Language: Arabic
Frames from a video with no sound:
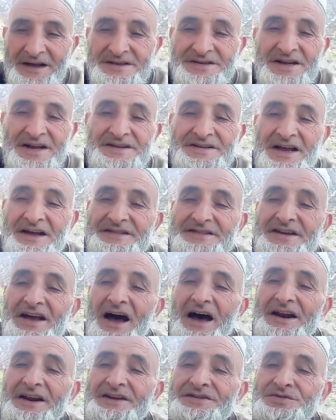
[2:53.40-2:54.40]
استقسمت
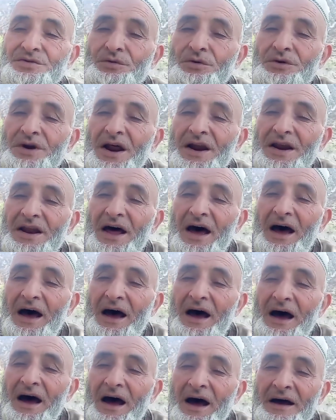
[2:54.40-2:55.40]
يا رسول
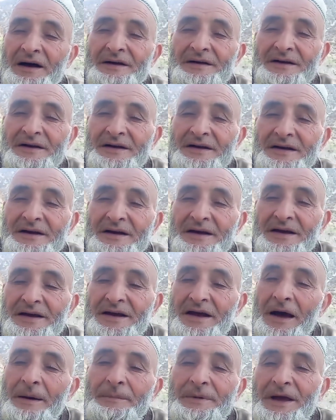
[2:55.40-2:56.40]
الله
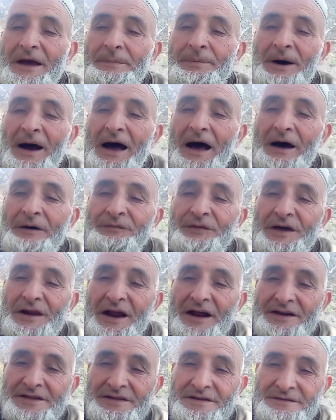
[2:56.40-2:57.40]
كم يبقى في
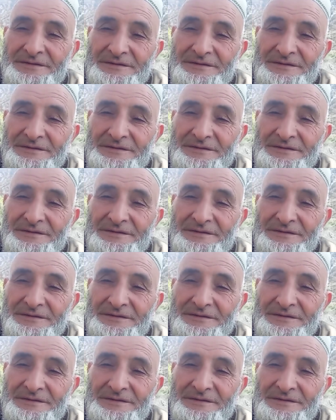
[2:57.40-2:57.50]
الأرض